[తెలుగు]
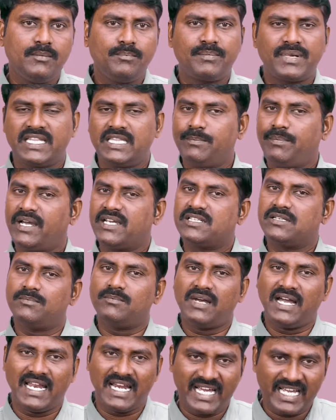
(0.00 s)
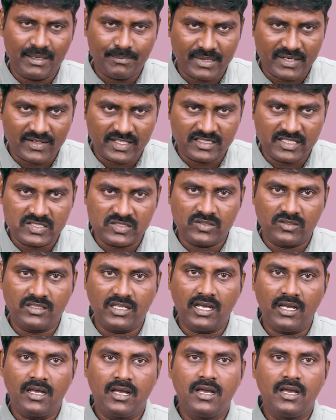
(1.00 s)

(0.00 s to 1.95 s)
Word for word: ప్రతిపక్షం అలాగే ప్రవర్తిస్తుందా